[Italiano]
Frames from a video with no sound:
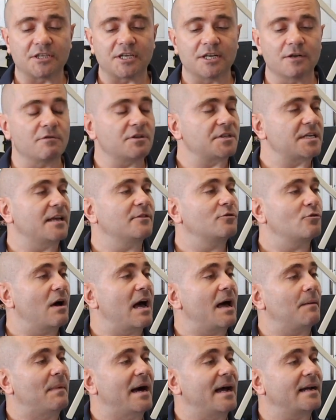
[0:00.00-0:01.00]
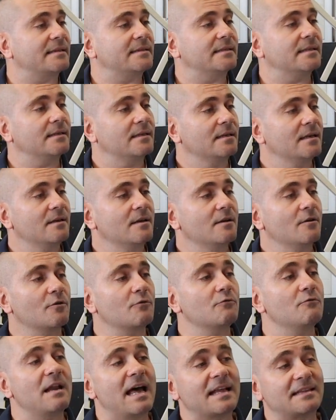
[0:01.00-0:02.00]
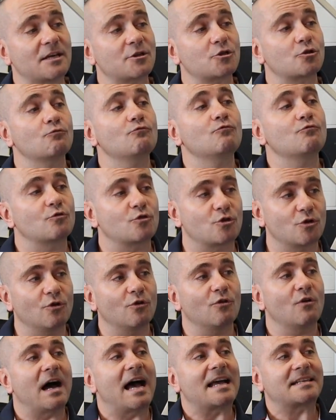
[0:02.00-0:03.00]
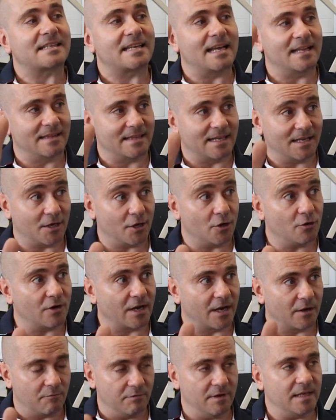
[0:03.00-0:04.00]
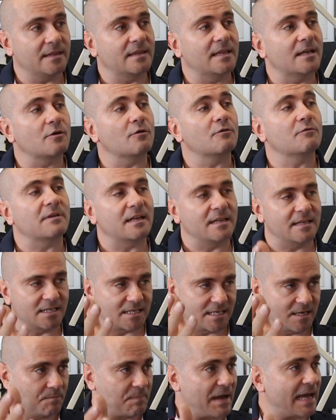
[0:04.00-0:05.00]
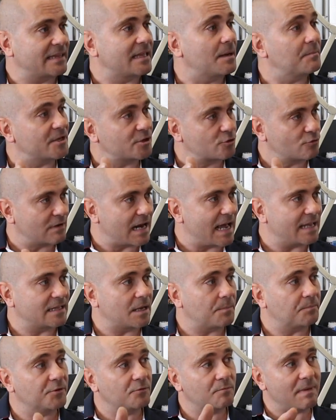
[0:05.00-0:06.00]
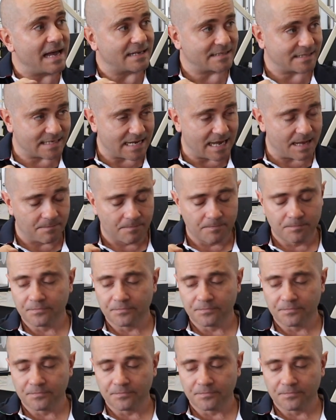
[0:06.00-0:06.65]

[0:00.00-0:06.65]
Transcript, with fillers: 500 Abart rullata su un solo asse anteriore, quindi con una certo. dissipata misurata più bassa,